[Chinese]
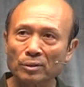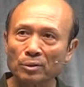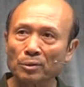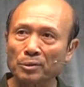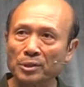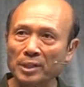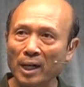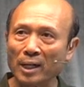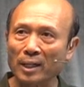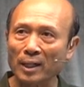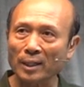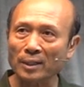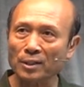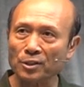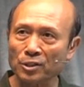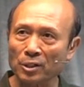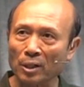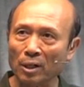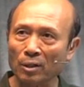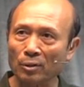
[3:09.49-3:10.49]
都将来
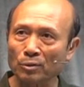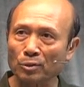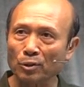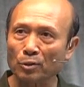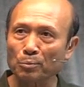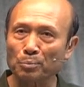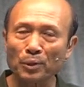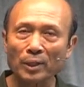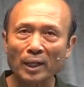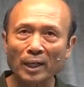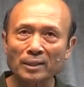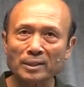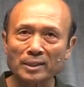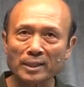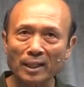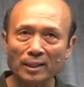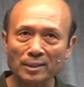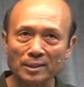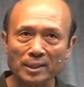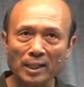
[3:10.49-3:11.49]
的时候都不能
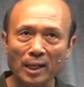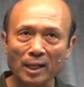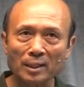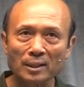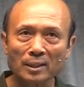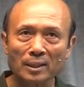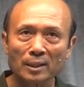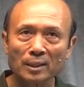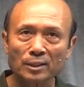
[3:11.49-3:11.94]
想象